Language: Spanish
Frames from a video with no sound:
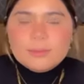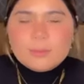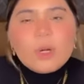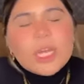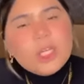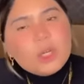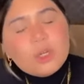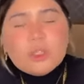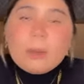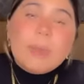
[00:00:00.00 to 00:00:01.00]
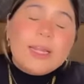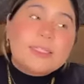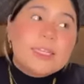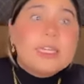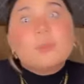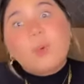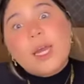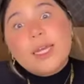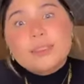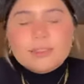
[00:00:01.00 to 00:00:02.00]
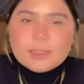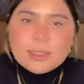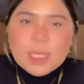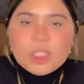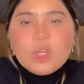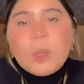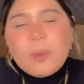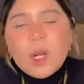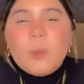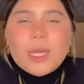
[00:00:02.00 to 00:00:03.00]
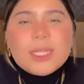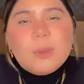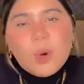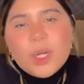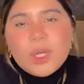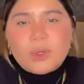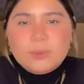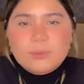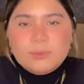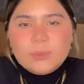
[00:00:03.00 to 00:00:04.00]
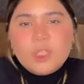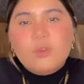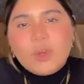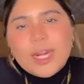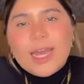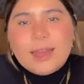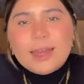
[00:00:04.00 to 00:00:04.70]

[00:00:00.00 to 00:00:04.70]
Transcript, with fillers: Porque yo no aparecí después. Yo viví en un matrimonio. Yo fui criada